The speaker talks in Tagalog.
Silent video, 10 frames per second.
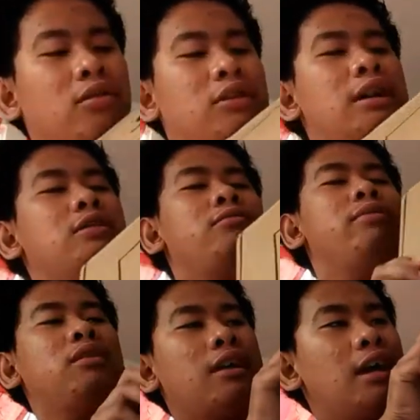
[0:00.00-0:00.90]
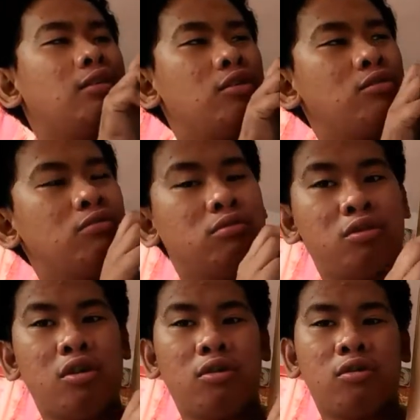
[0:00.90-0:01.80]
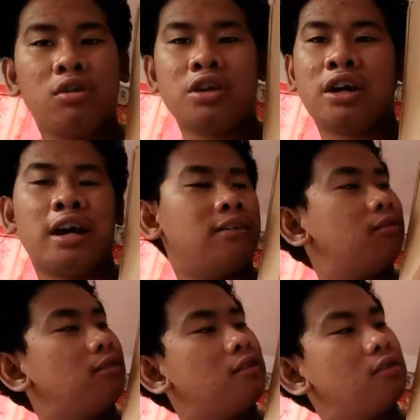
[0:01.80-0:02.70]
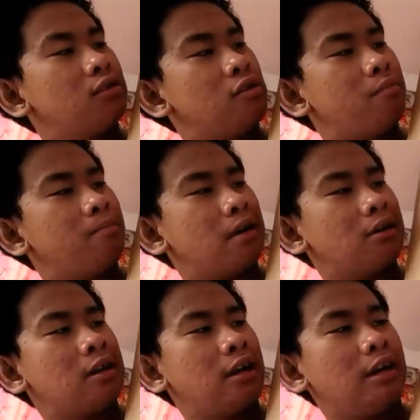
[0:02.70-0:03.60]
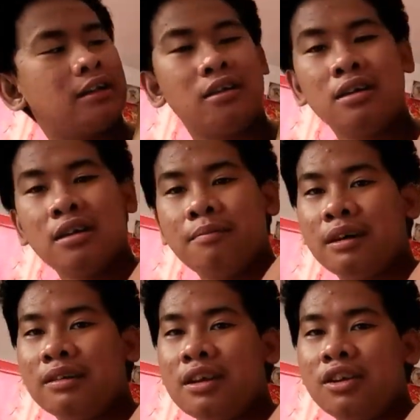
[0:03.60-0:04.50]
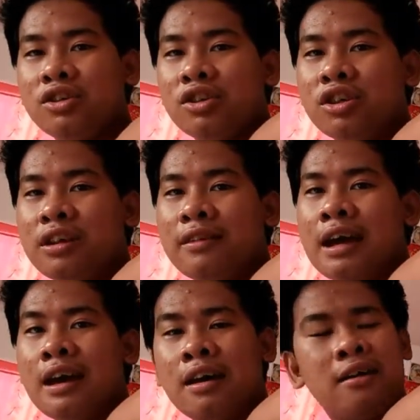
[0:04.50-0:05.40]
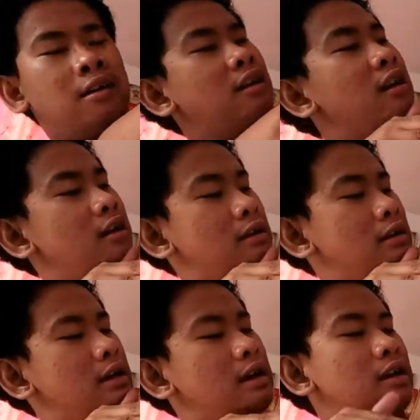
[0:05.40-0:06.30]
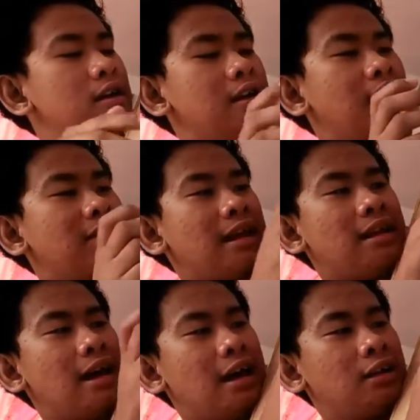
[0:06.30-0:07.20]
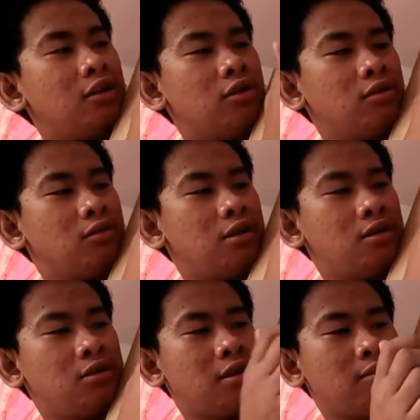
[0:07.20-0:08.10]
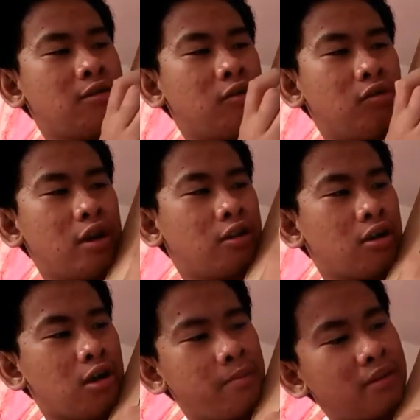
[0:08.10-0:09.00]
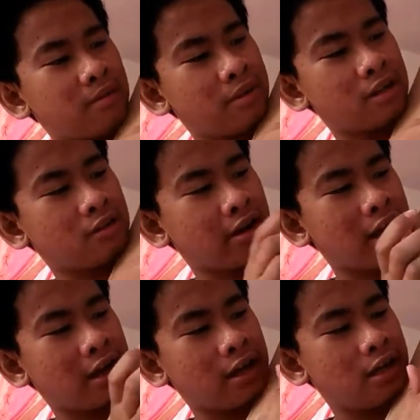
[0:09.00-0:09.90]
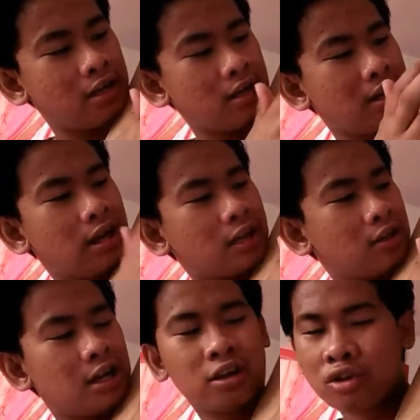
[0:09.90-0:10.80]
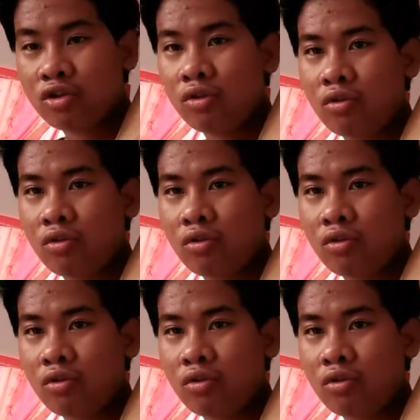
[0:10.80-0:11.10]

ito daw. Basta ito yung logo niya, guys. Yung pag nakita, pag sinerch niya siya sa Lazada. Ito yung ano niya. Siguro ito ang ibig sabihin nito ay ito na yun